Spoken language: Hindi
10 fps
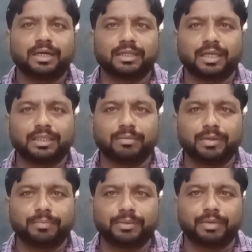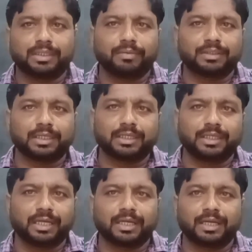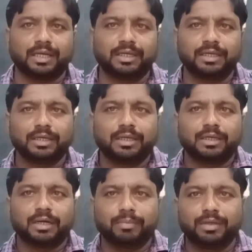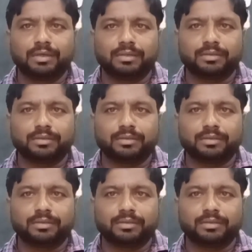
अर्थात हमें अपनी मातृभाषा का ध्यान रखना है हमें